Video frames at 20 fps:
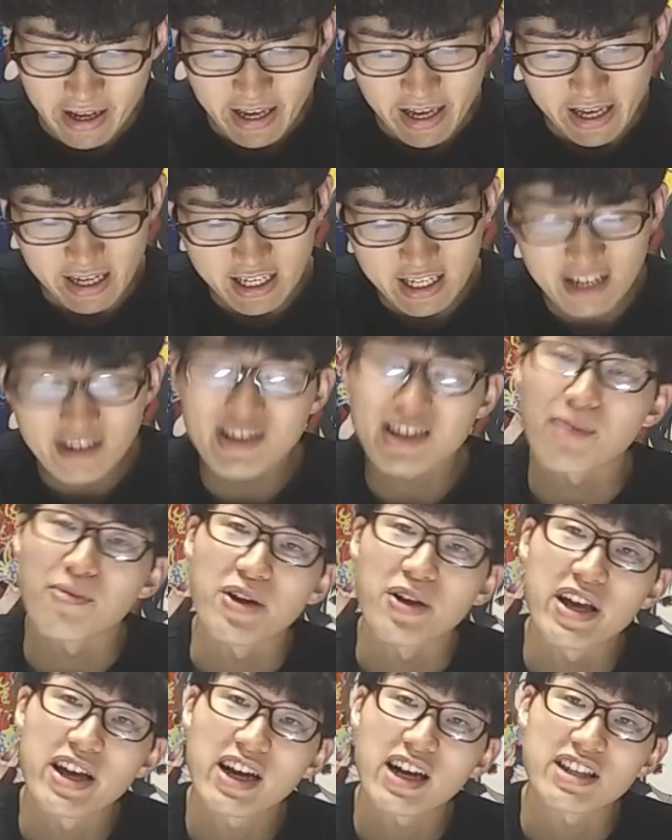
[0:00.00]
えー、キングダム
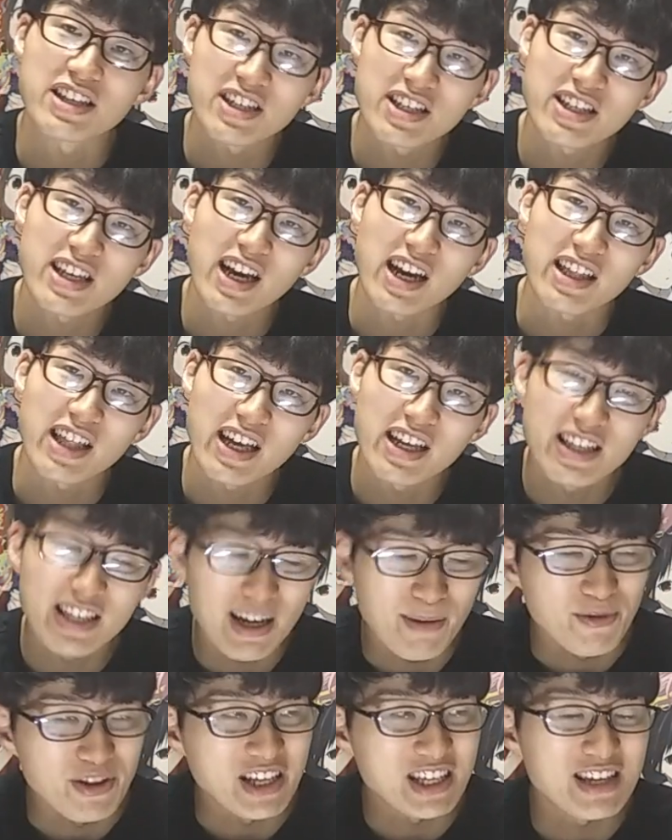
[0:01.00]
の映画実写映画第2
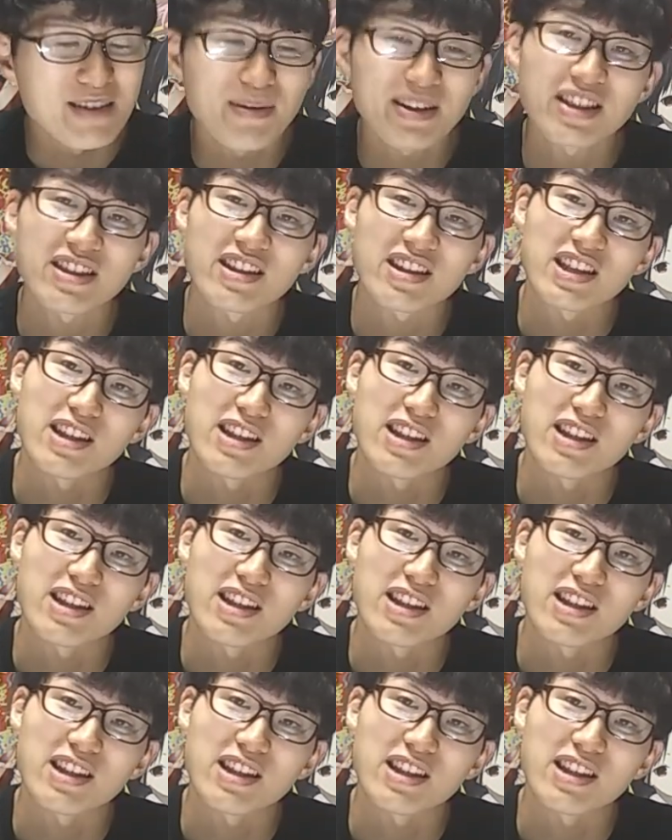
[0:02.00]
弾もね、迫ってき